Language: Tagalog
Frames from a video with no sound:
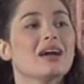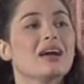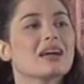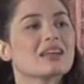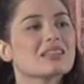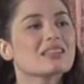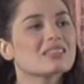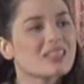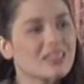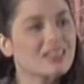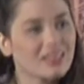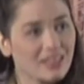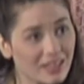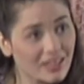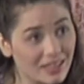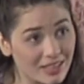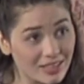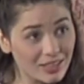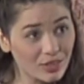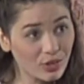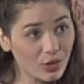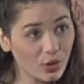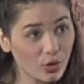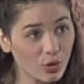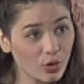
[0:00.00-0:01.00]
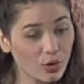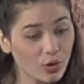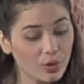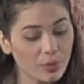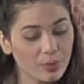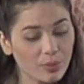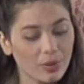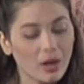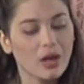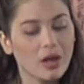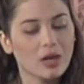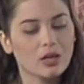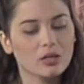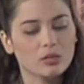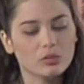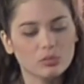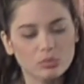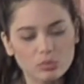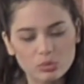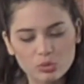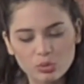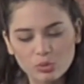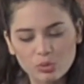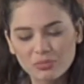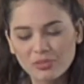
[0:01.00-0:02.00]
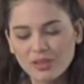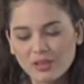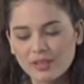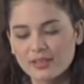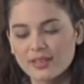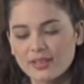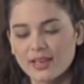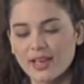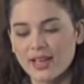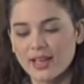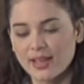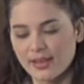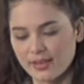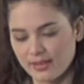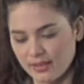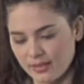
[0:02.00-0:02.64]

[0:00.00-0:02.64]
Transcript: Sa tingin ko, gutom lang yan.